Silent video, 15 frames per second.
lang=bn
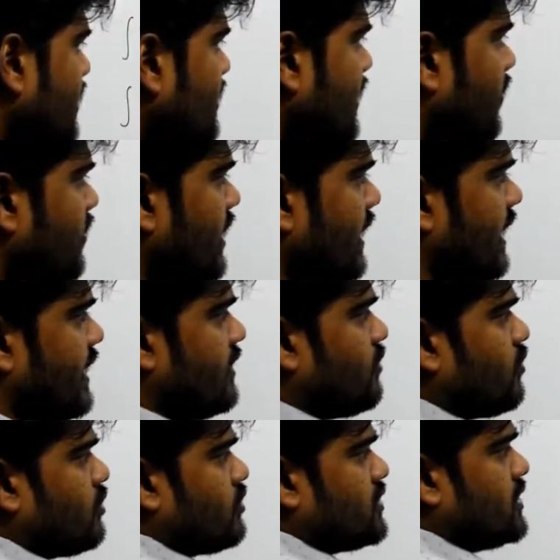তাহলে এখানেও
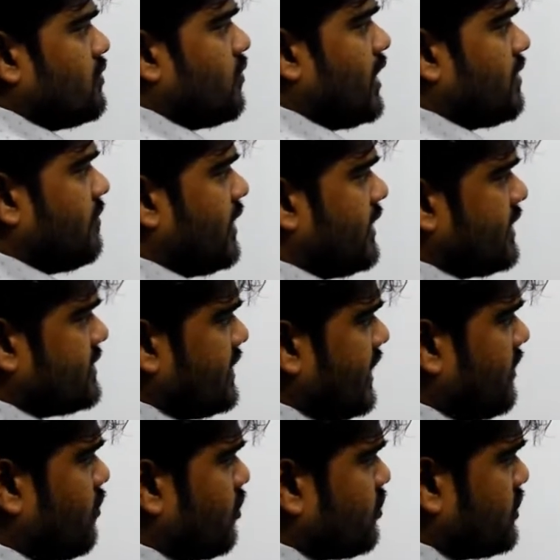কত আছে ওয়ান বাই এক্স
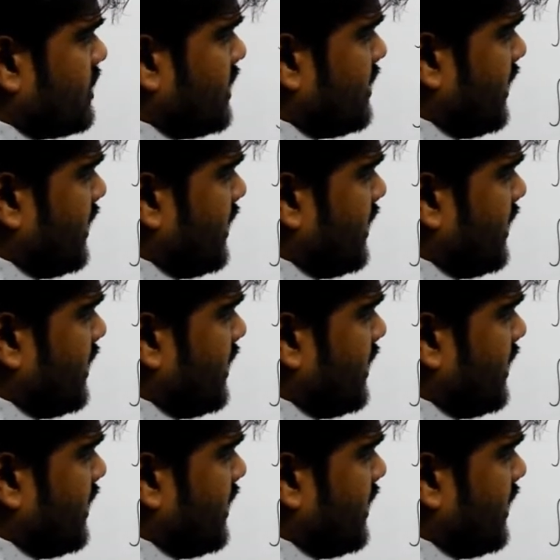এই কনস্ট্যান্টটা